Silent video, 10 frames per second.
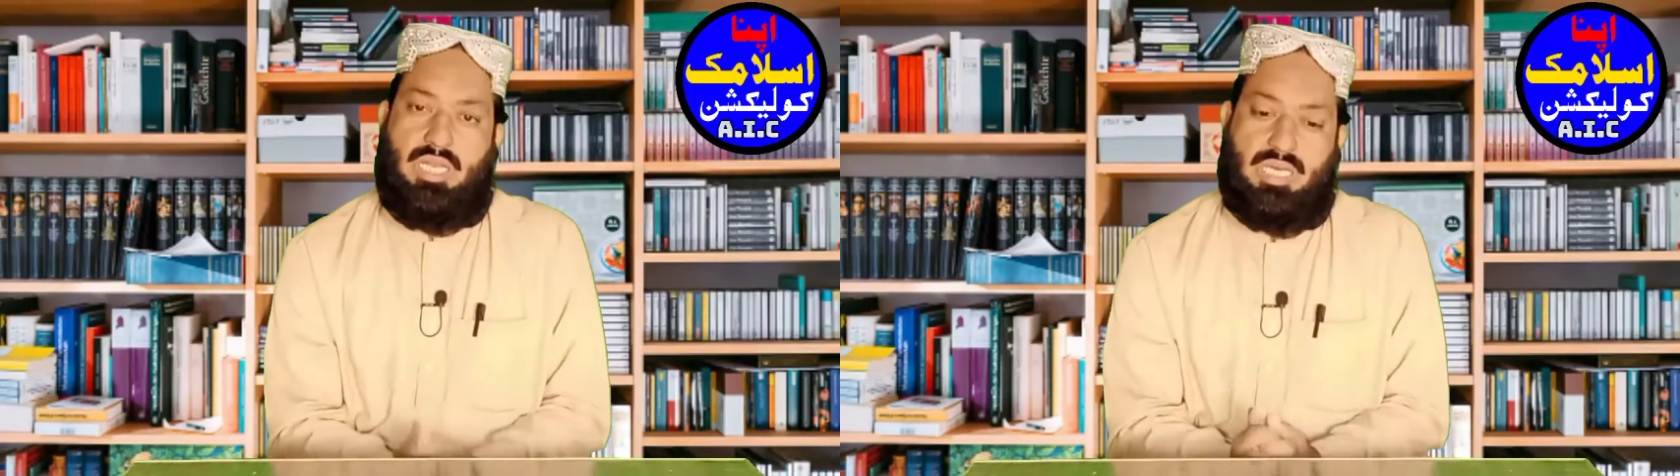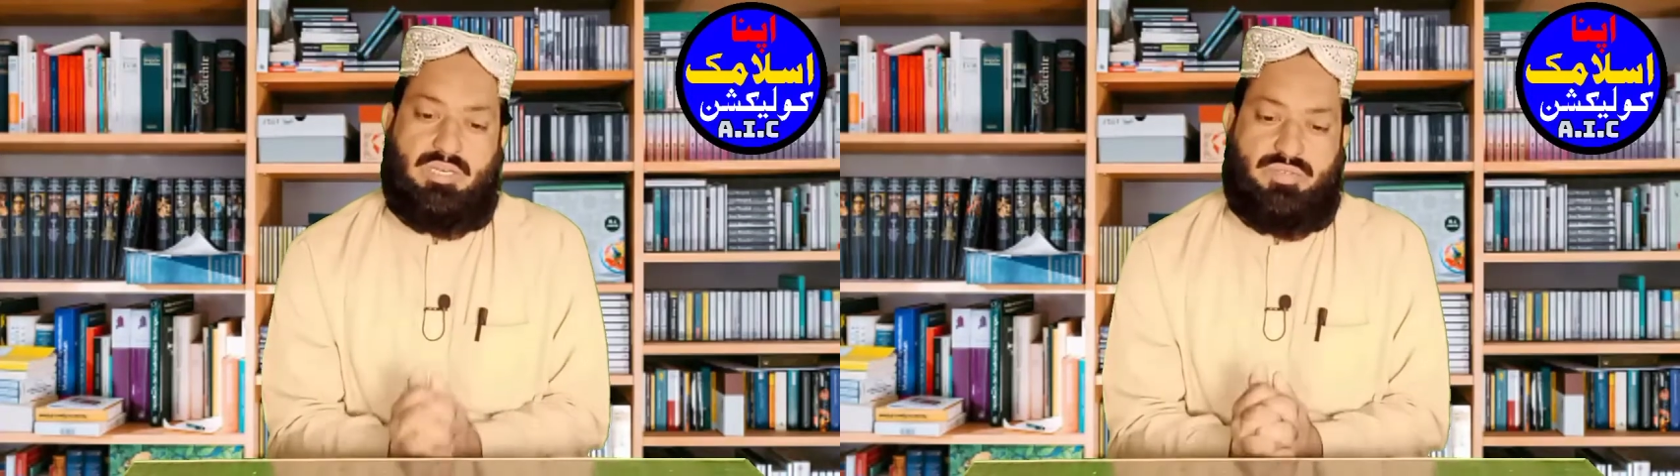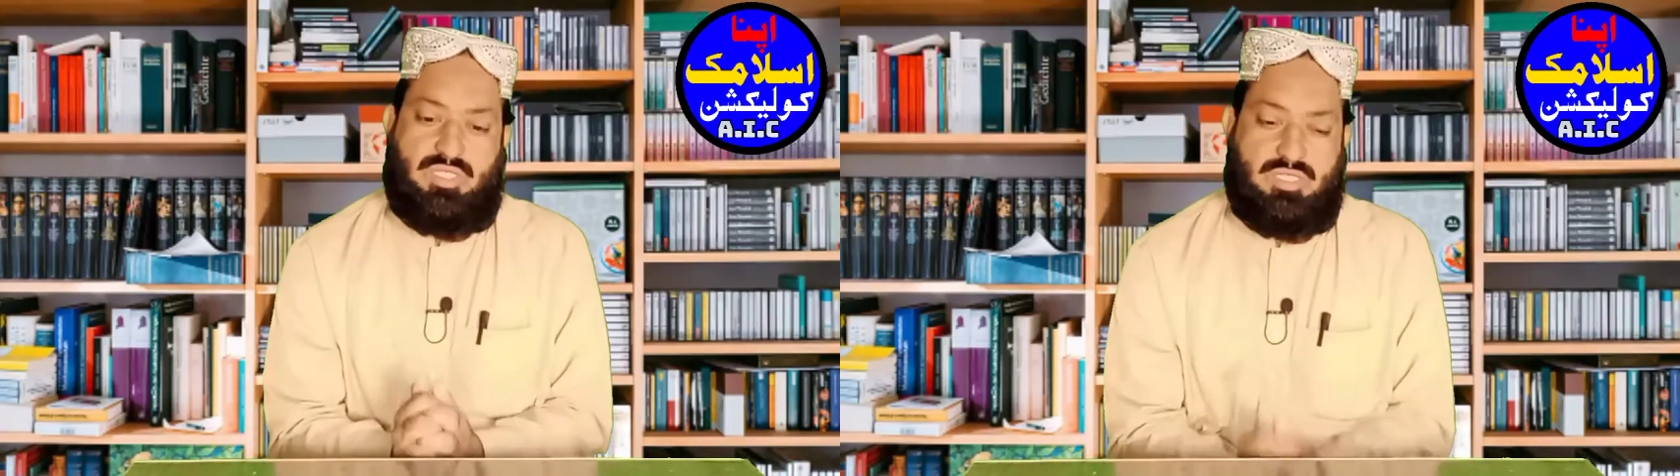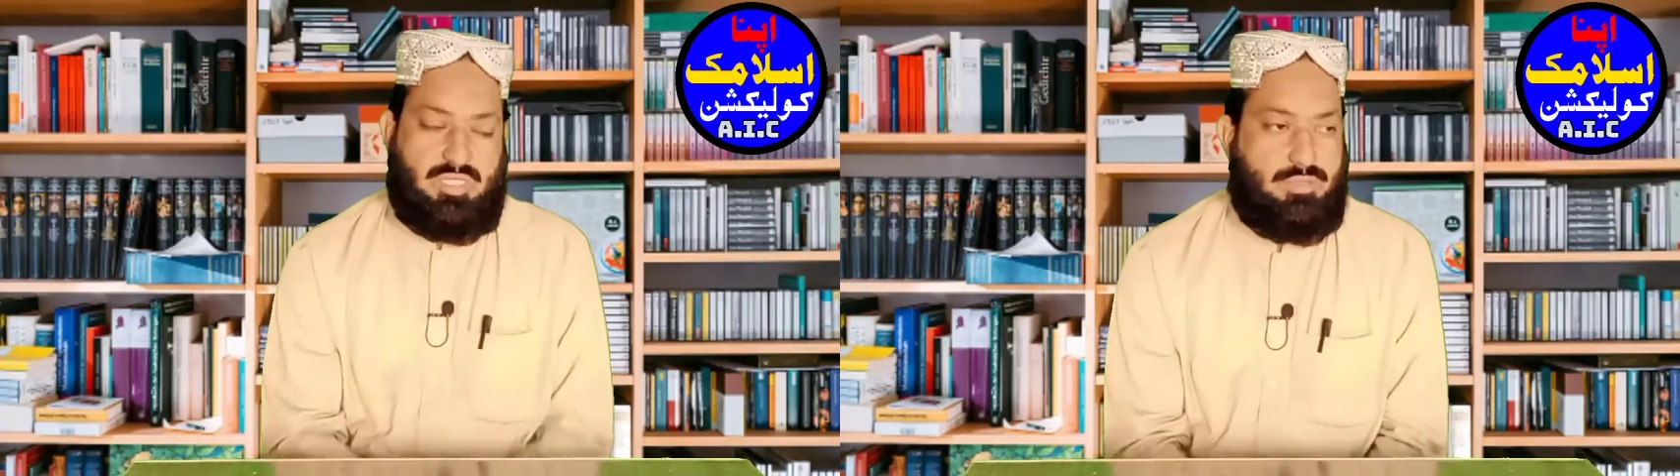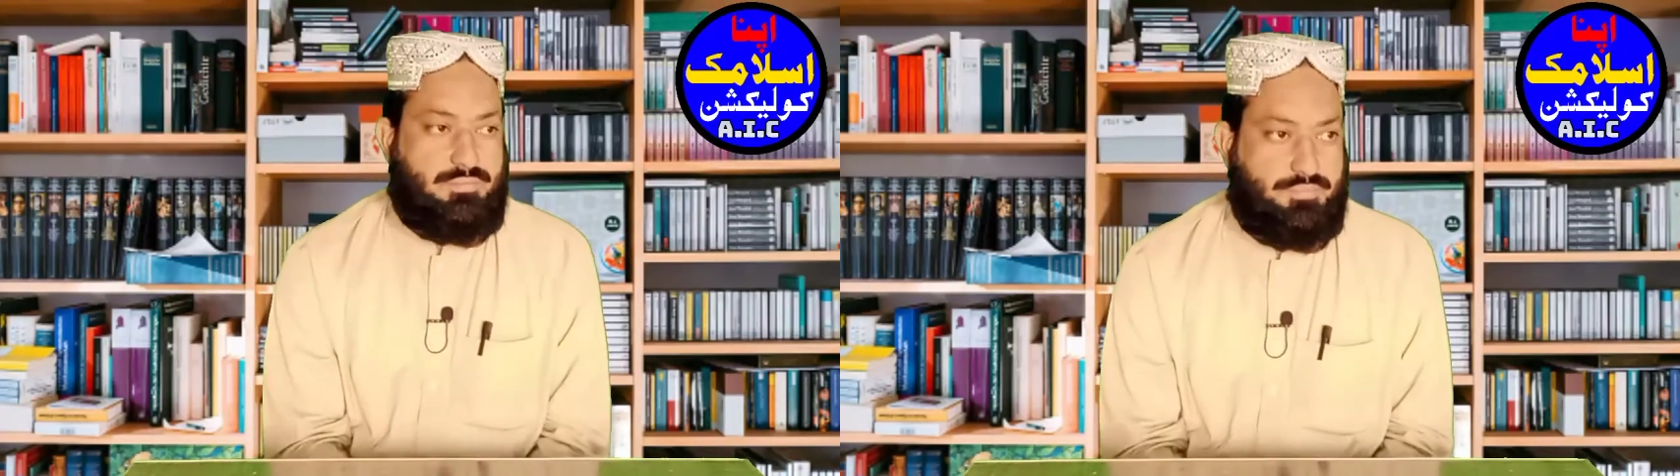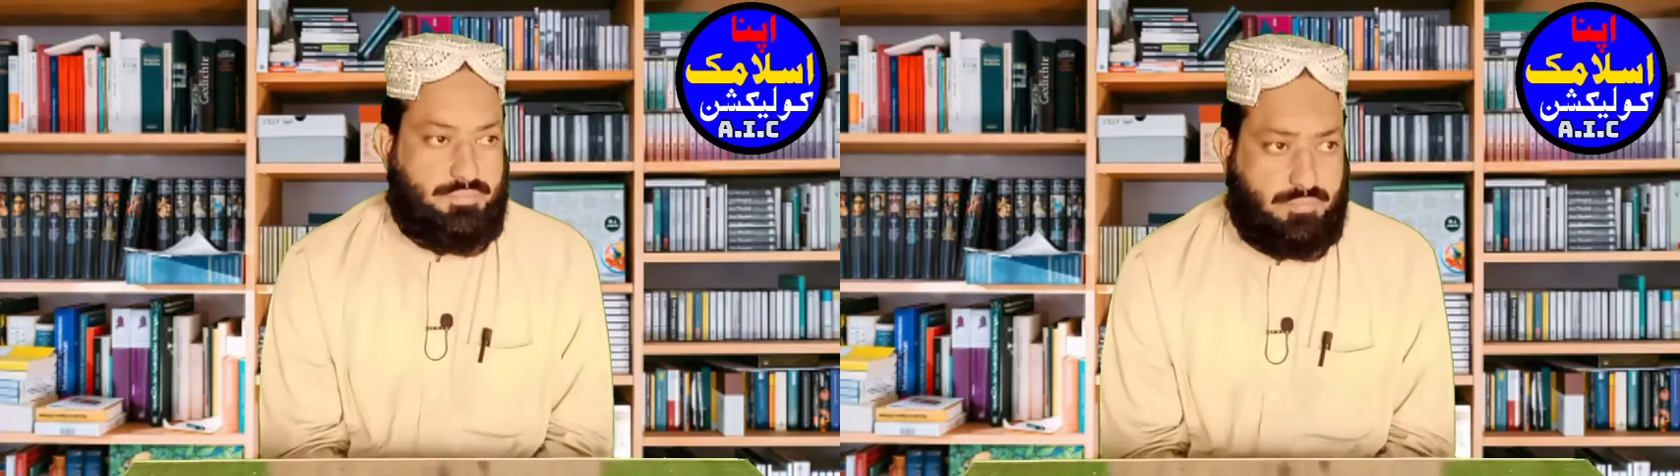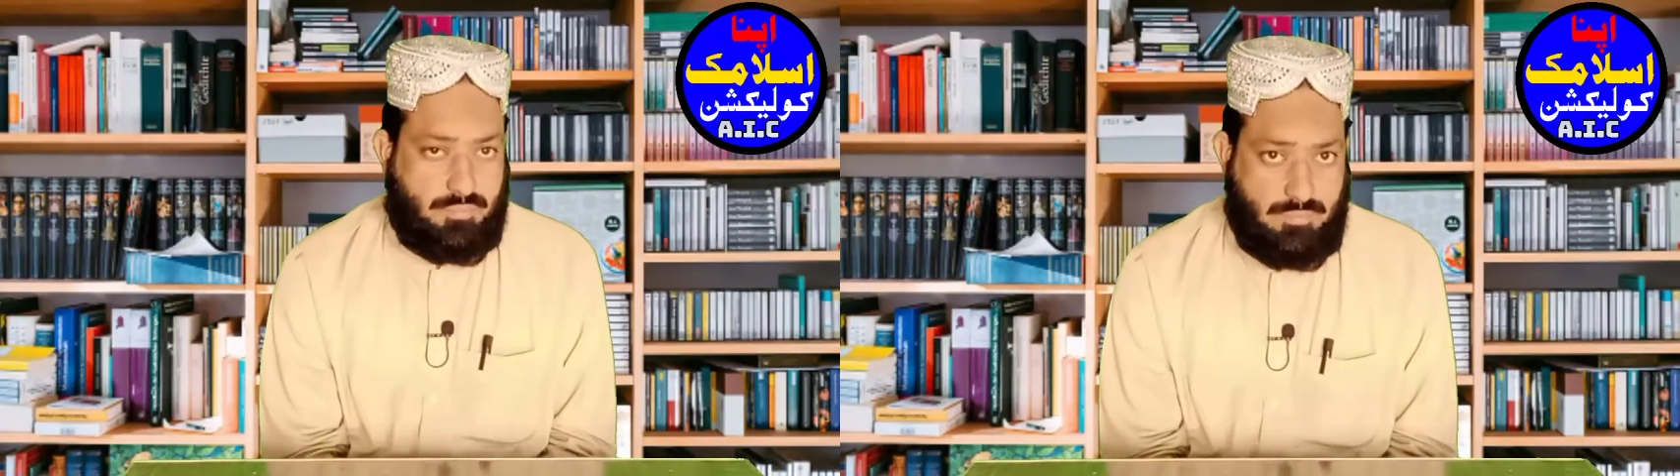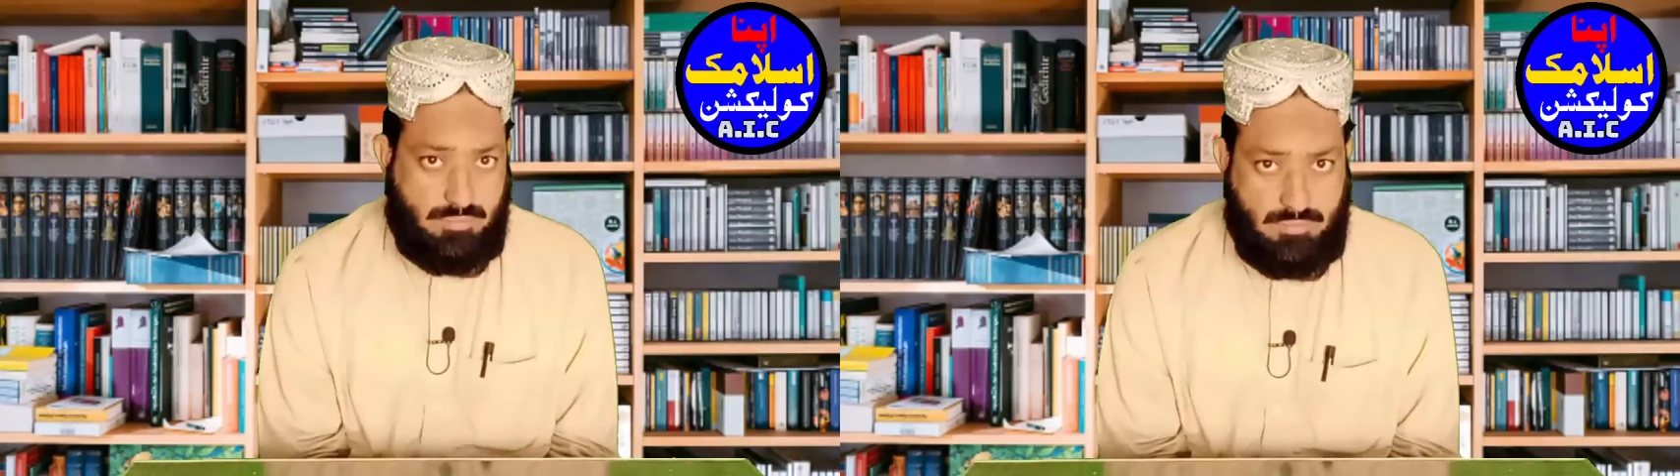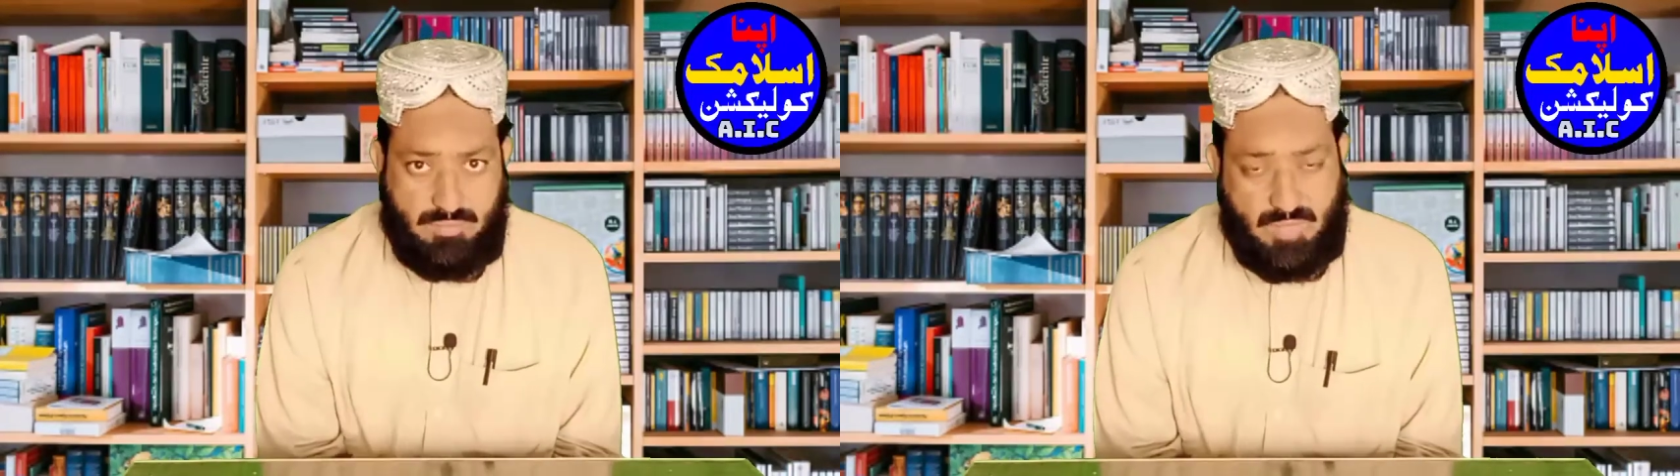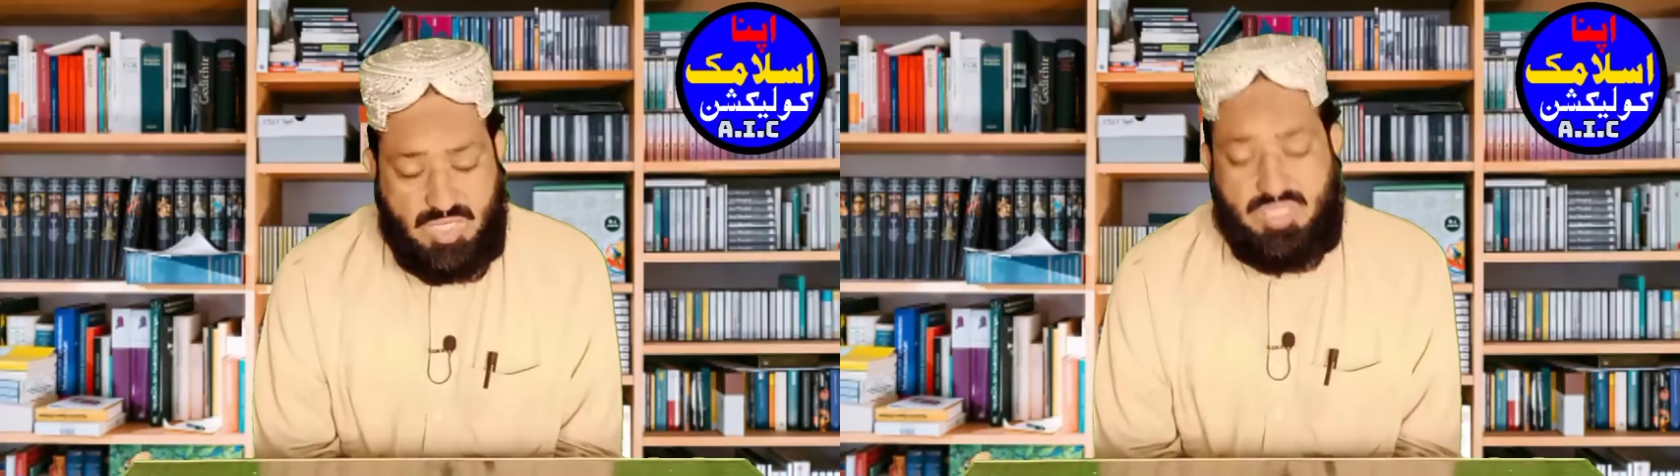अल्लाह के फ़ज़ल से
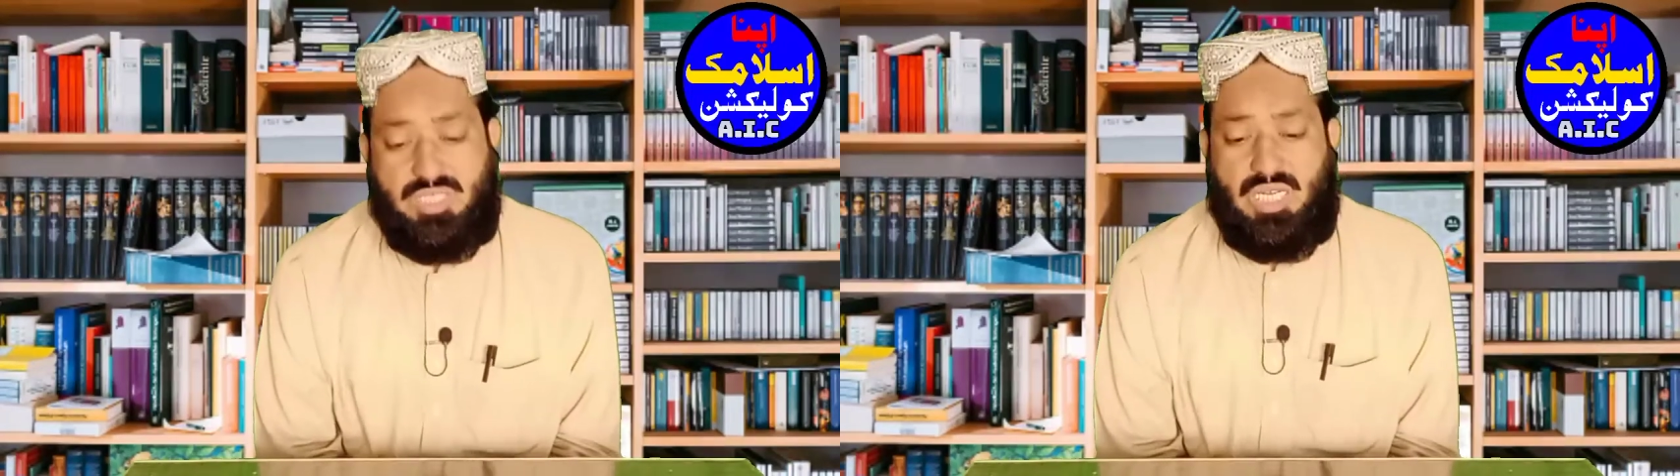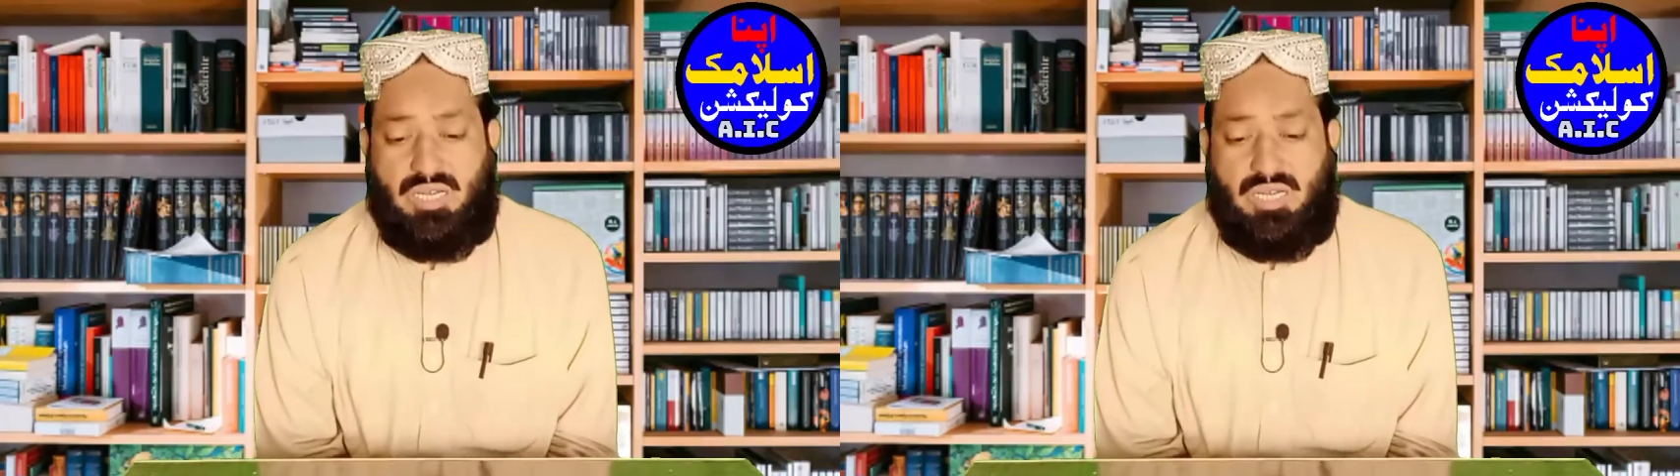इसके